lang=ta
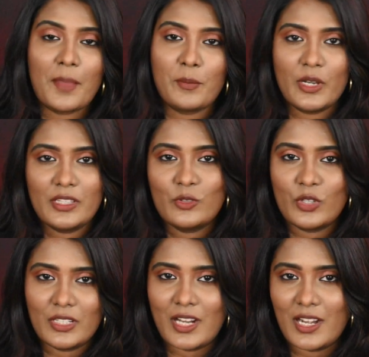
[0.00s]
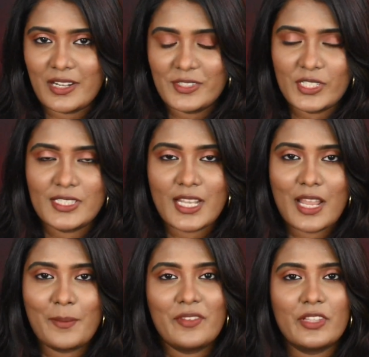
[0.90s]
நான் இப்போ எடுத்து உங்களுக்கு காட்டுற ஷேட்ஸ்
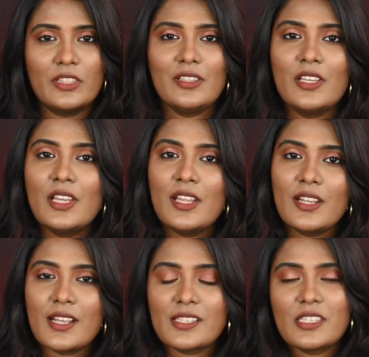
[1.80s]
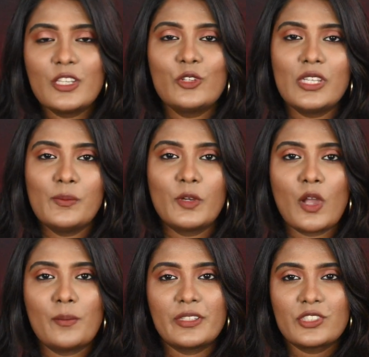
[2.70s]
எல்லாமே வந்து டஸ்கீடு டீப்பு
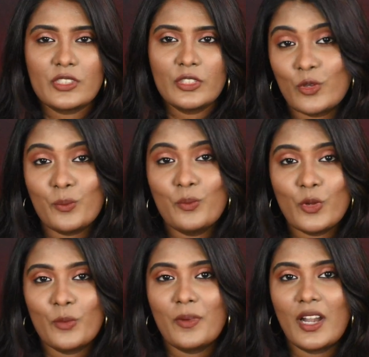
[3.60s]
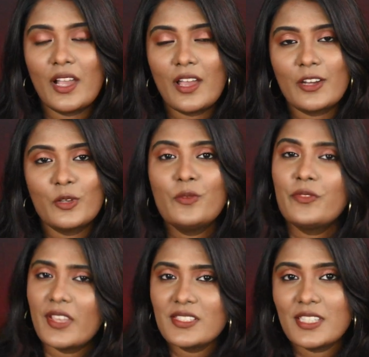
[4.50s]
காம்ப்ளெக்ஷனுக்கு ரொம்ப ரொம்ப அழகாக இருக்கும்
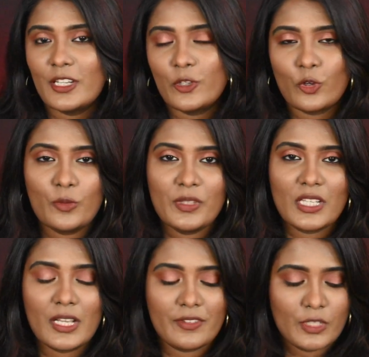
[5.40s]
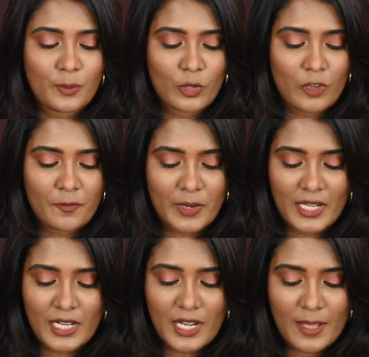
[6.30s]
ஃபேஸ் ஸ்கின் டோனும் இதெல்லாம் வந்து புல் ஆஃப்
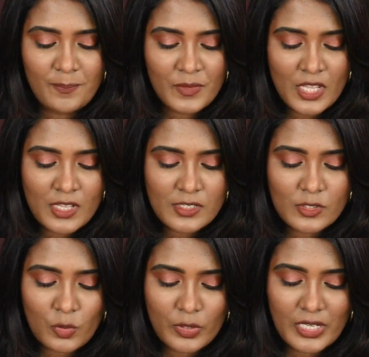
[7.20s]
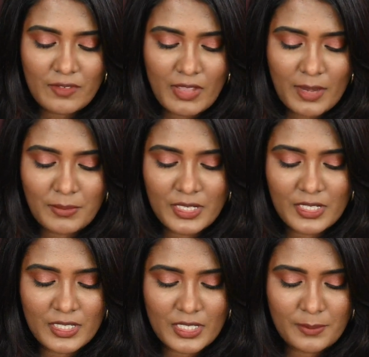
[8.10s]
பண்ணிக்கலாம் ஸோ டிவா எப்படி
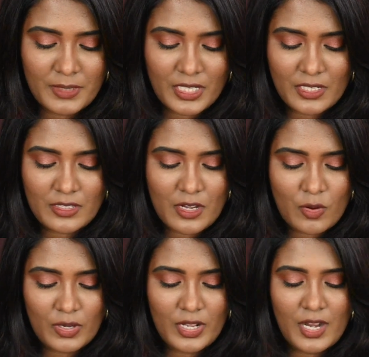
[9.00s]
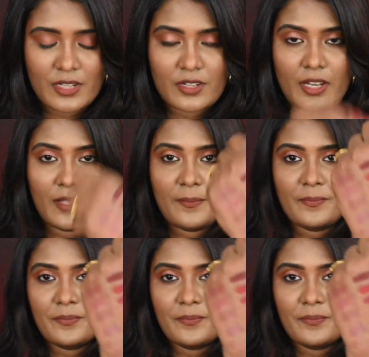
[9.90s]
இருக்குது அப்படிங்கிறத நான் உங்களுக்கு காட்டுறேன்